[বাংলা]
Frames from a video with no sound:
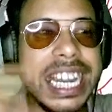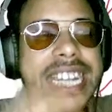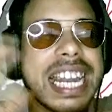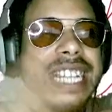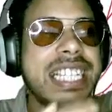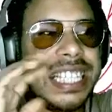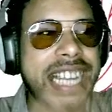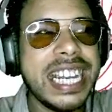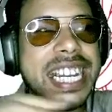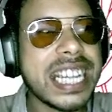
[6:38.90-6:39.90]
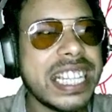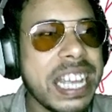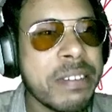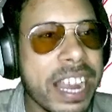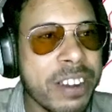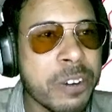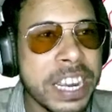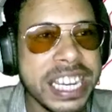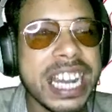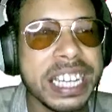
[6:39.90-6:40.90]
লেজার আছে যেই লেজার দিয়ে ভাই ও
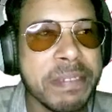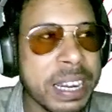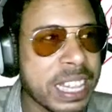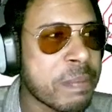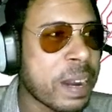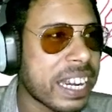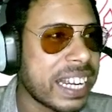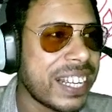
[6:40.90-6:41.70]
এলিয়ানকে মারতে পারে